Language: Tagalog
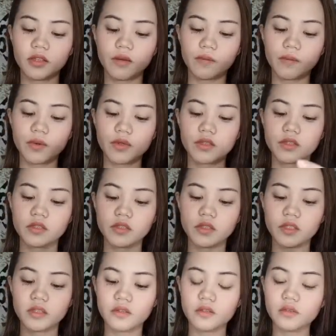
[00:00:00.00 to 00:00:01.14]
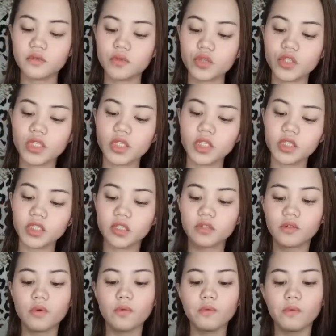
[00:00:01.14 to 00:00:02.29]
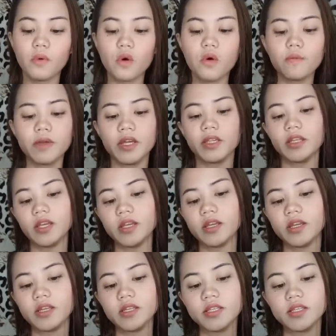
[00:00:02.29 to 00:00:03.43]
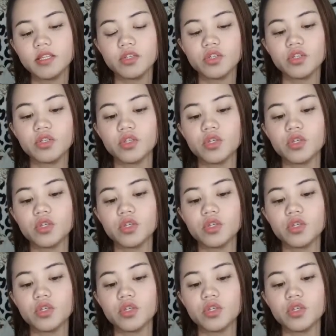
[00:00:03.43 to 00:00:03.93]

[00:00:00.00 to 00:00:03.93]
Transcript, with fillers: Tapos, yung shade nitong pomade is